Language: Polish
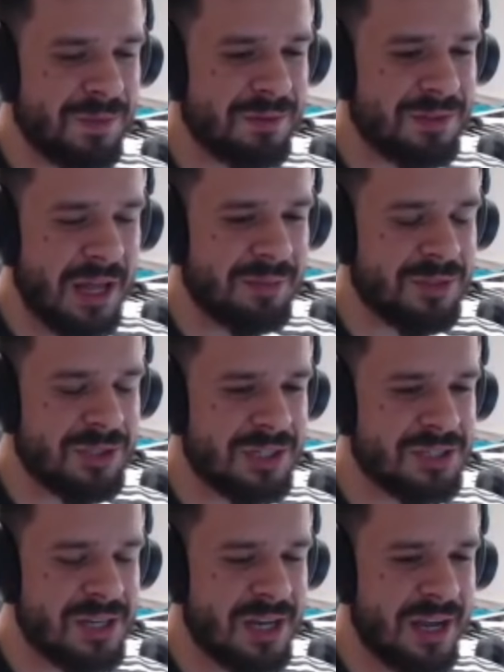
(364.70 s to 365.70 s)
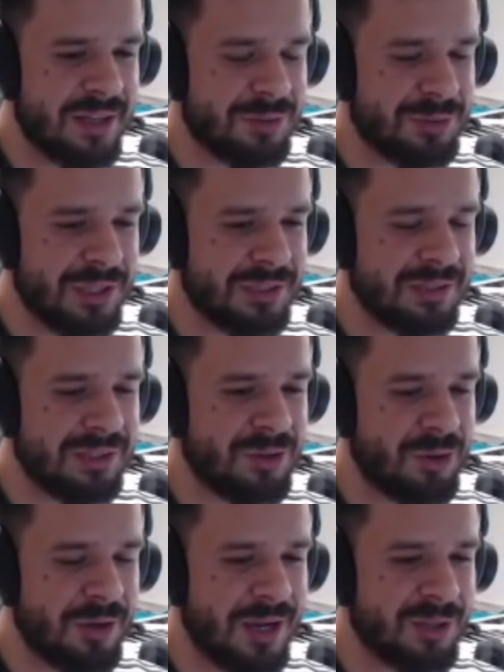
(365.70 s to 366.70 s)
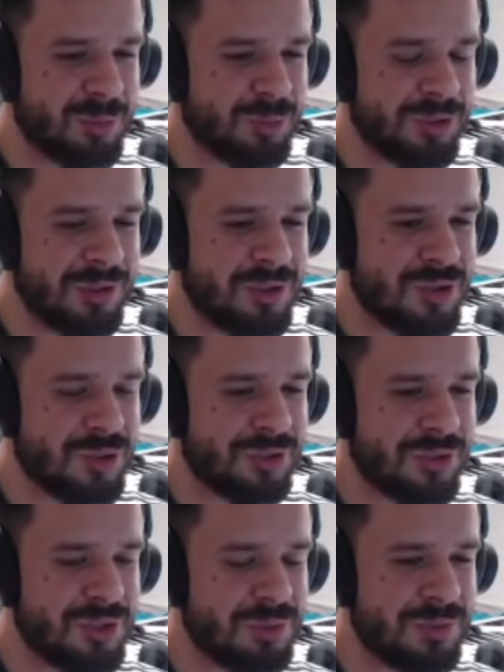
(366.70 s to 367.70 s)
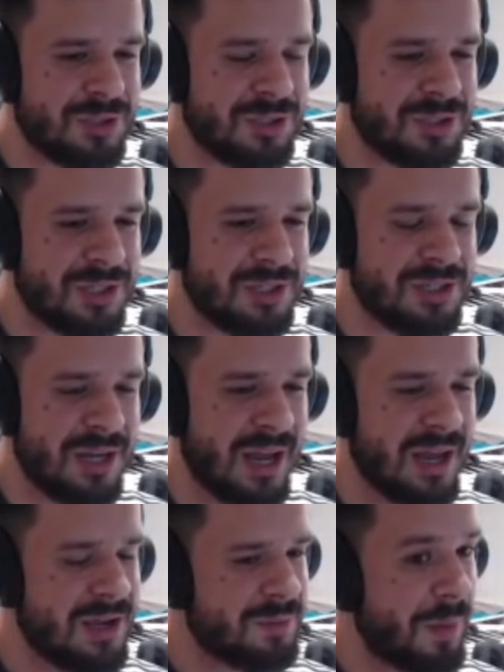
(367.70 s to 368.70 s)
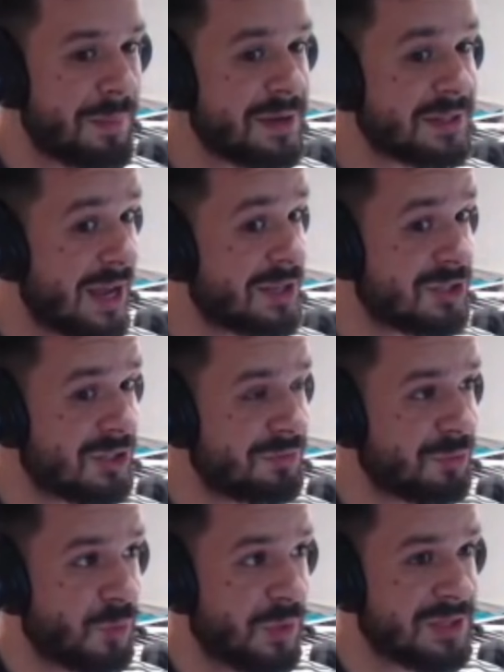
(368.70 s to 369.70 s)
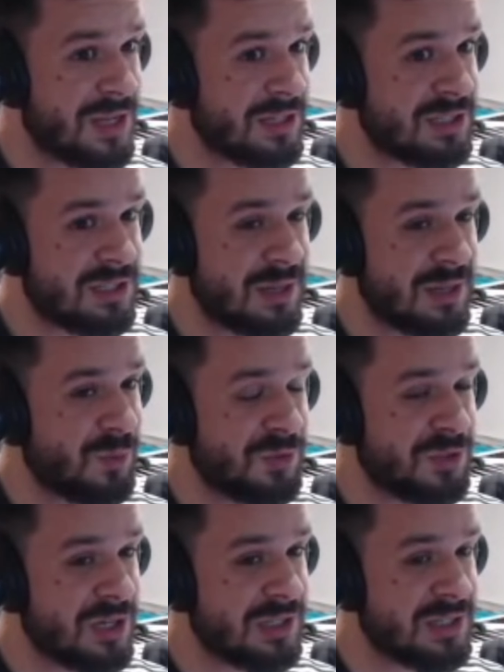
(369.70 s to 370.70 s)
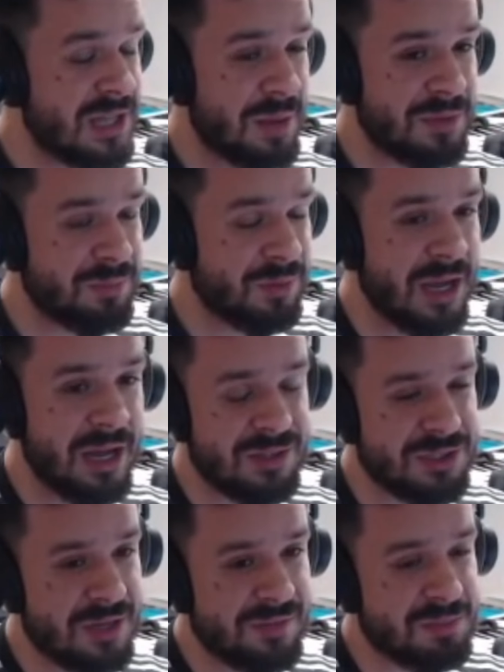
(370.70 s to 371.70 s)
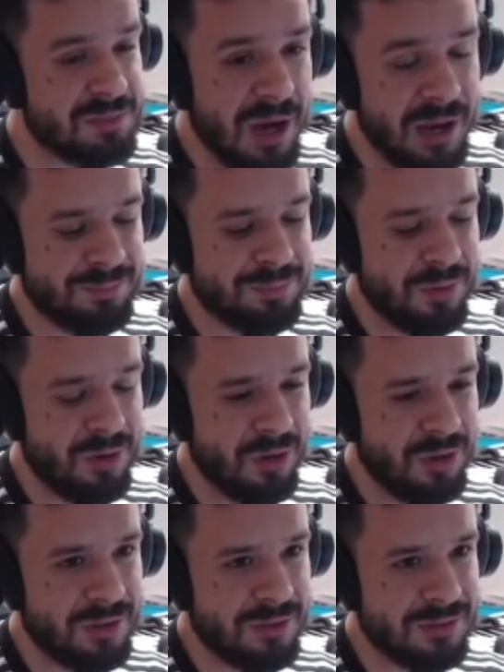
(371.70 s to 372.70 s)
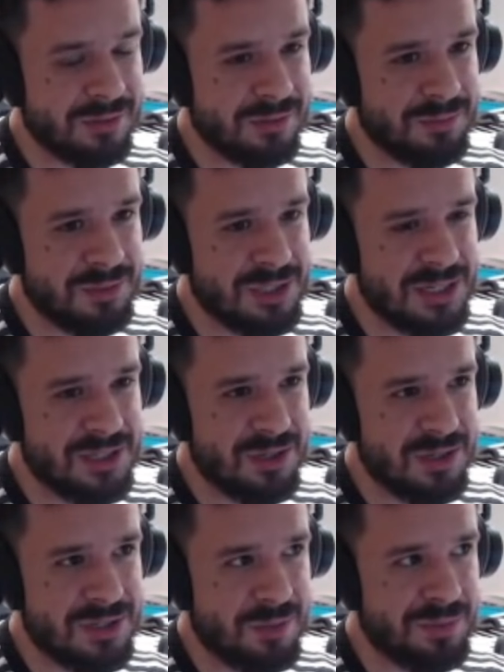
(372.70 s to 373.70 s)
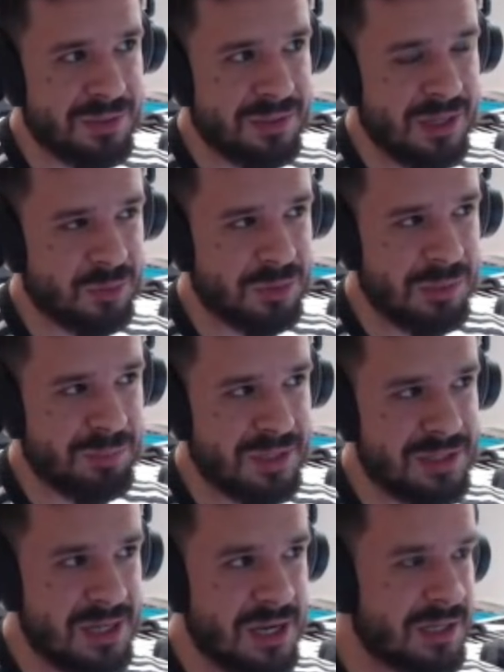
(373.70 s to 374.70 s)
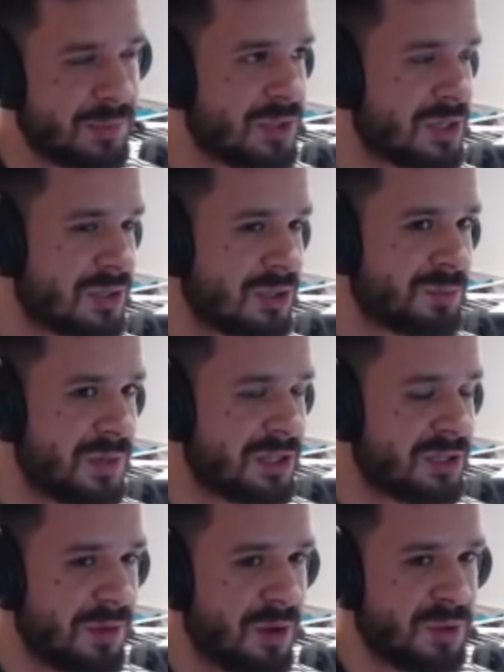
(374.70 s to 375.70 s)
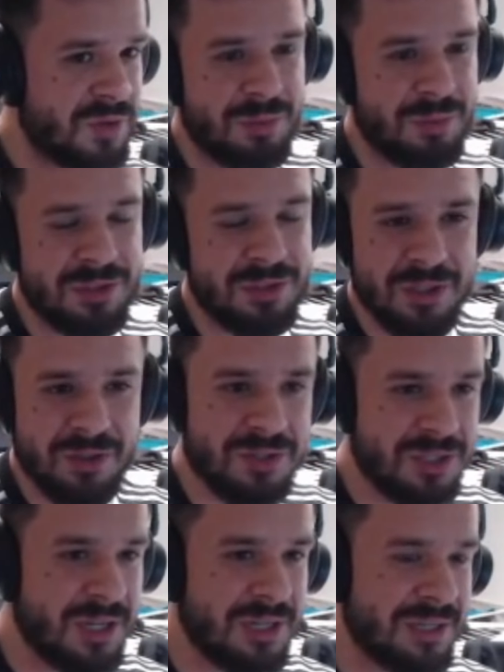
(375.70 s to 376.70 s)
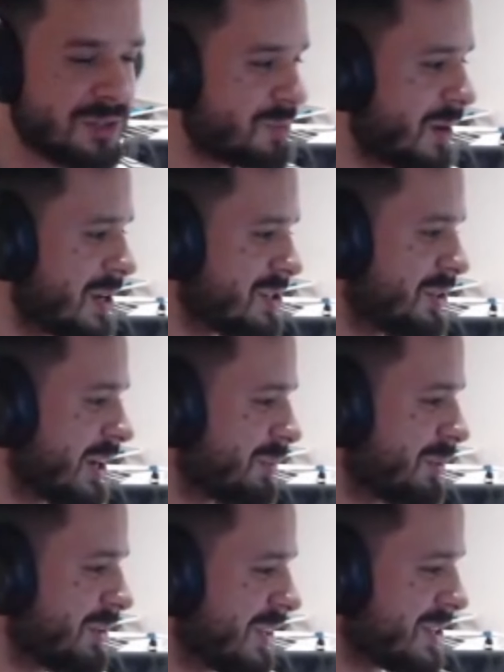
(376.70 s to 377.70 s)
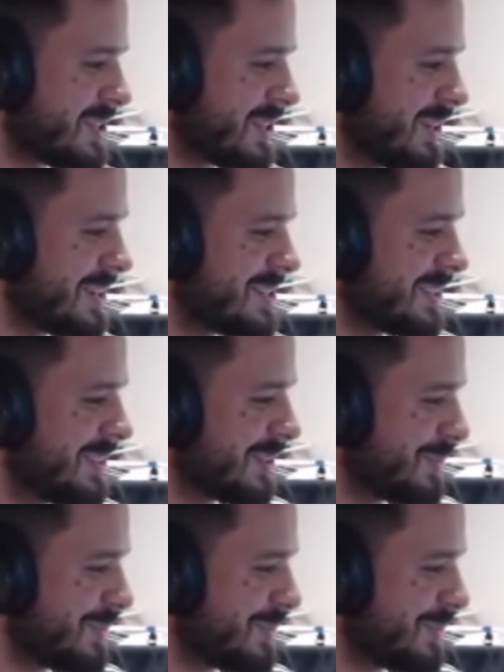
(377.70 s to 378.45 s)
Wydaje mi się, że to nie ten droga, tu nie chodzi o to, żeby krzyczeć, że pamiętajcie influencerzy, nie mówcie nic na mnie, bo ja coś na was mam, bo myślę, że osoby, na które potencjalnie możesz coś mieć, mają świadomość tego, że na nie coś masz, no jakby wiesz co chodzi, no